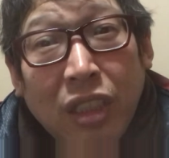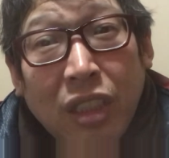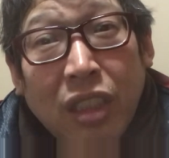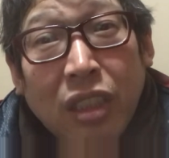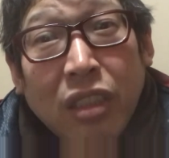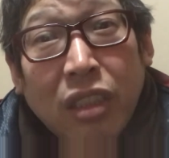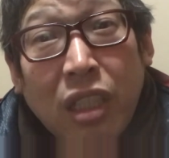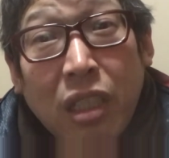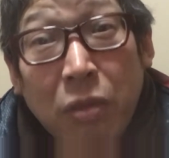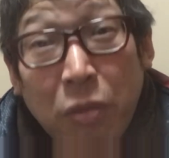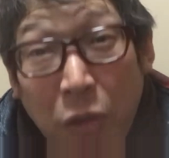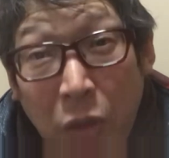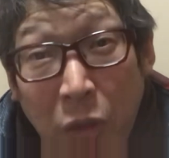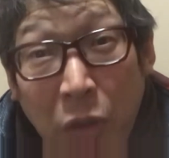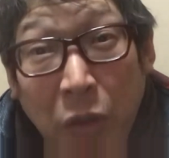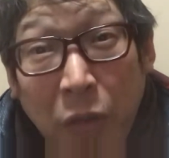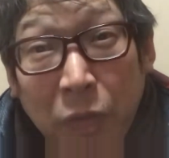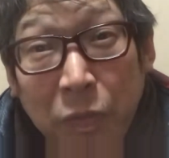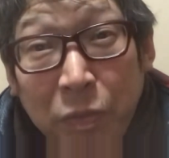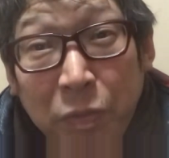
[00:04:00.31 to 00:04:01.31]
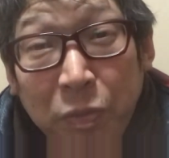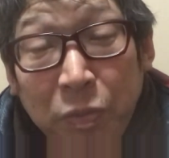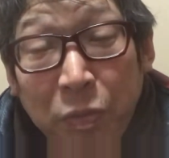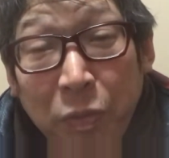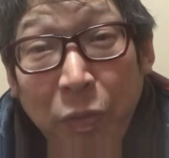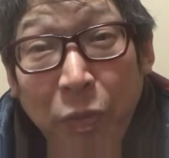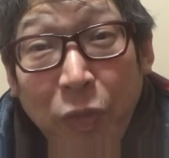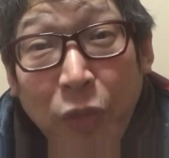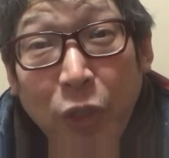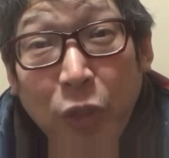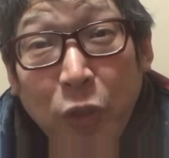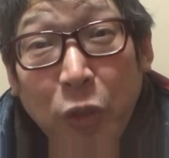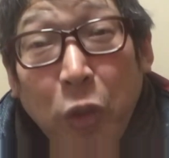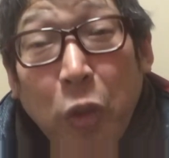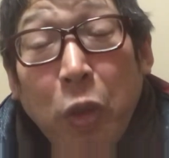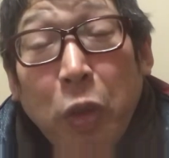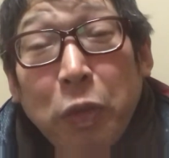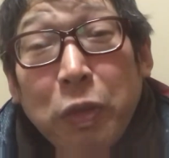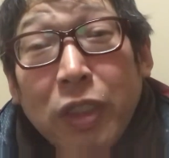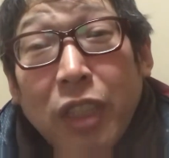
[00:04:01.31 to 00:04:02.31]
でも、
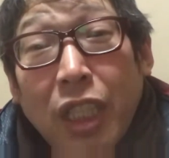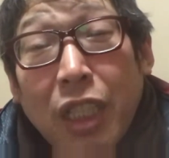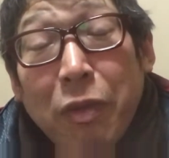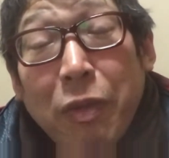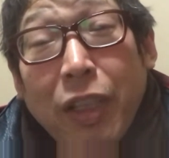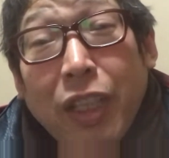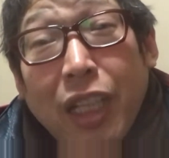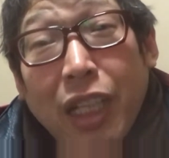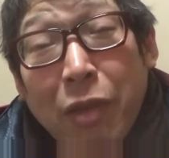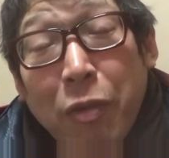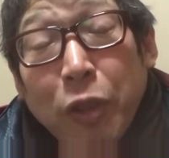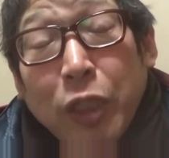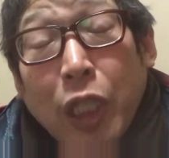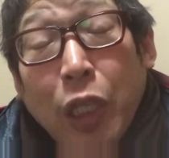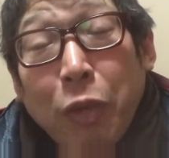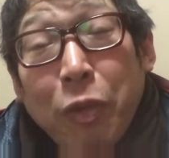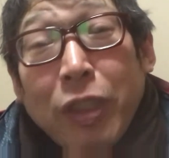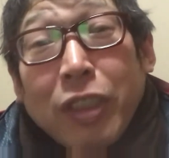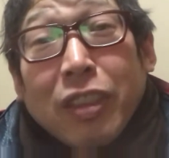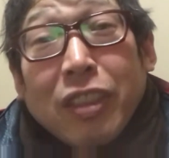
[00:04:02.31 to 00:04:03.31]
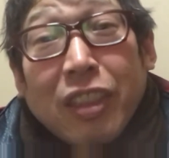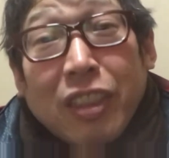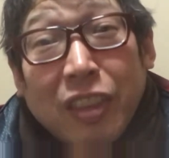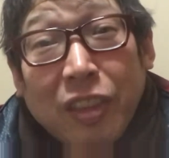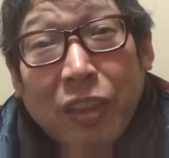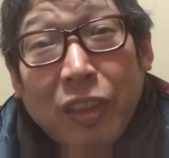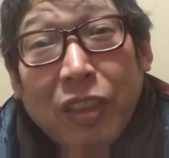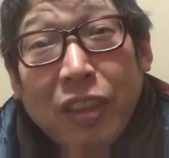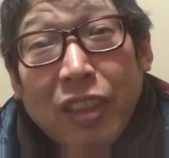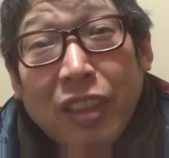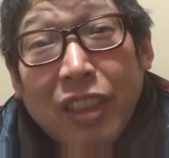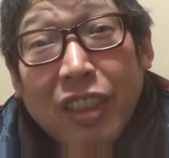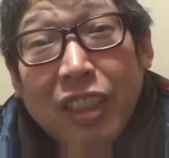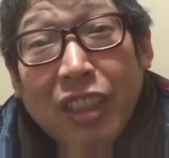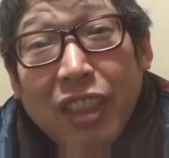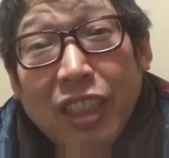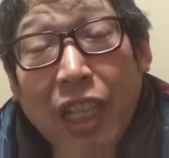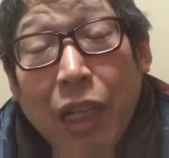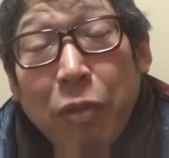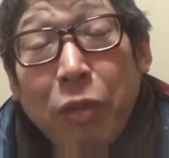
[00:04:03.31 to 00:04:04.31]
東武練馬からも頼めるんですよ。
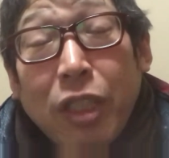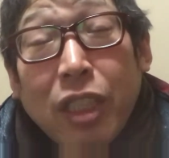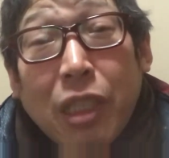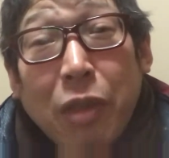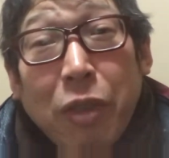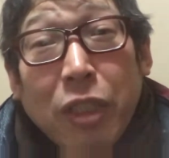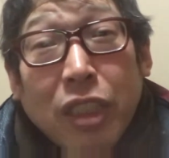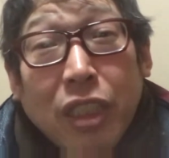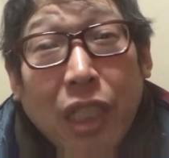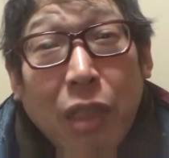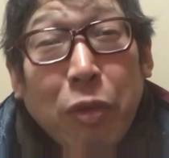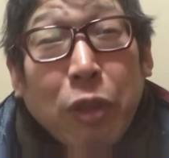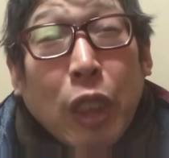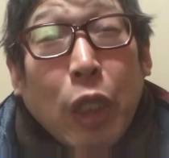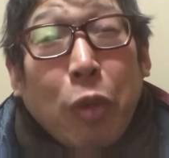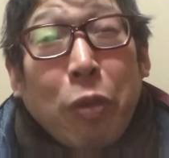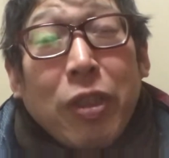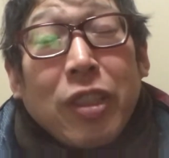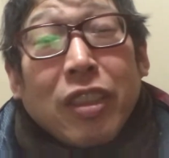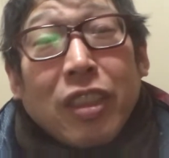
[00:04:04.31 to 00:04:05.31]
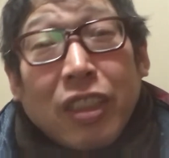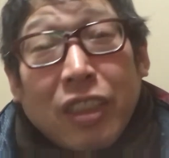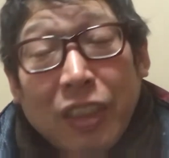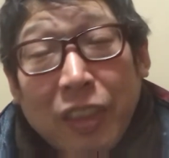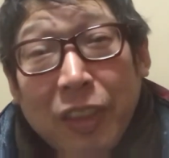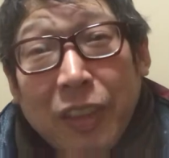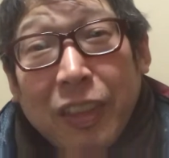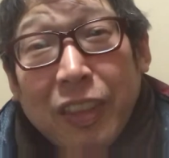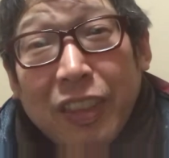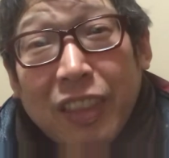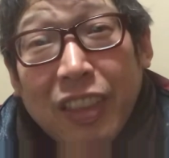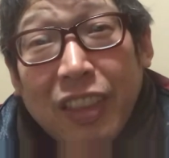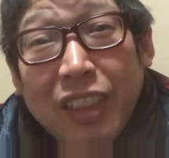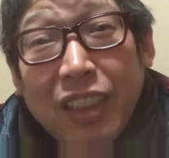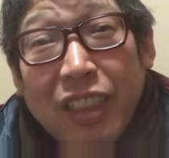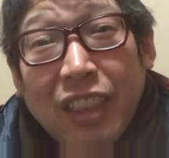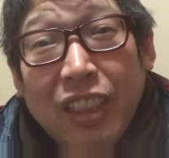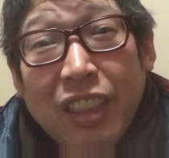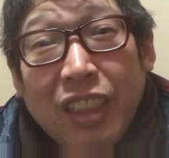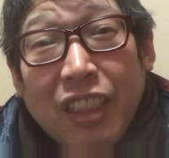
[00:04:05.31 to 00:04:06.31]
上板橋からも頼めるんですよ。
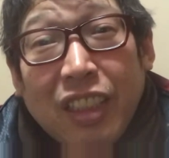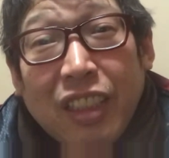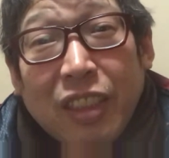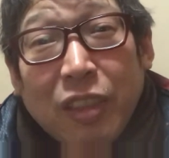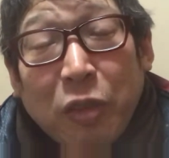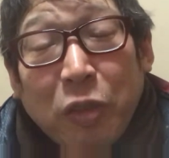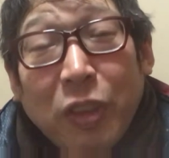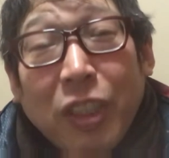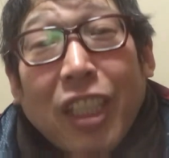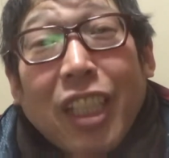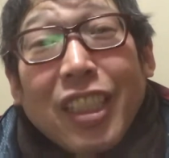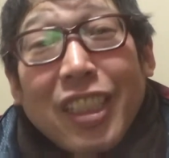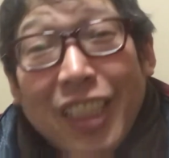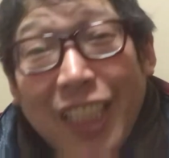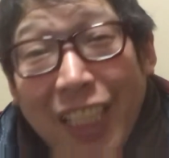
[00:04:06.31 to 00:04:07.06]
そんな感じ